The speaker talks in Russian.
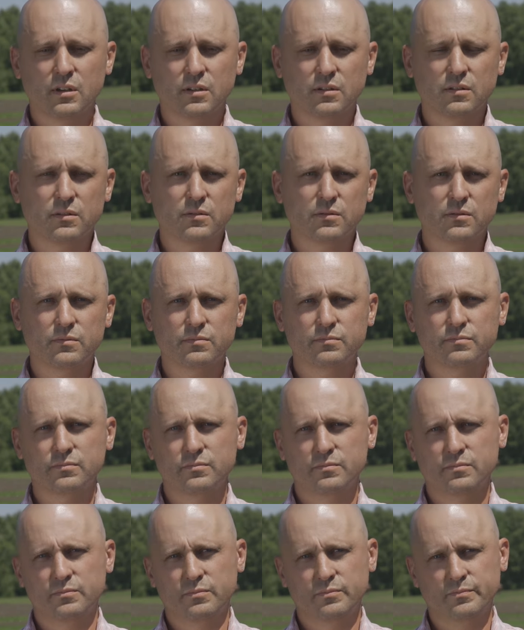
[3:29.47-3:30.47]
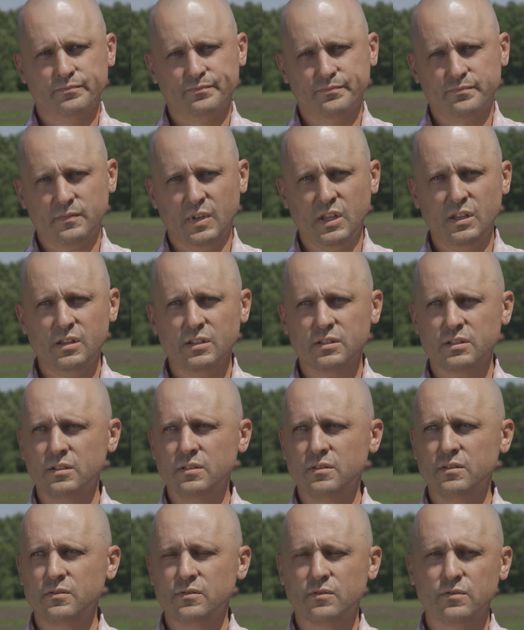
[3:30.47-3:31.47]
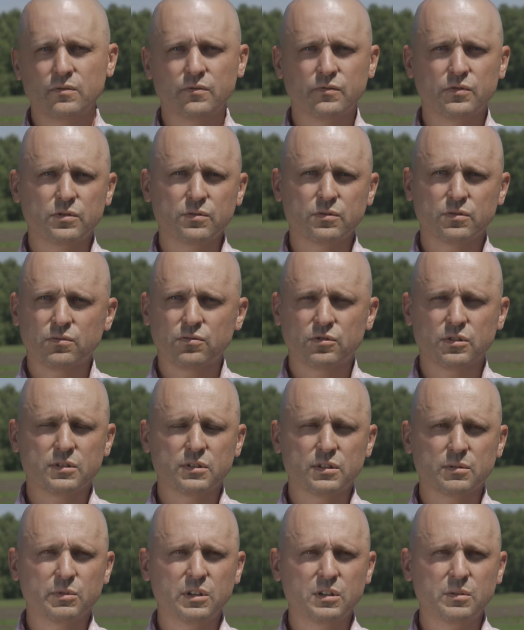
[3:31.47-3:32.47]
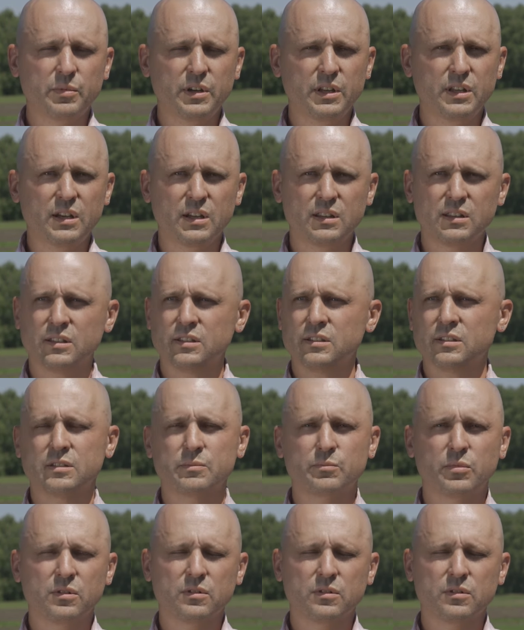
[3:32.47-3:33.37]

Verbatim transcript: А, если все сложится благоприятно с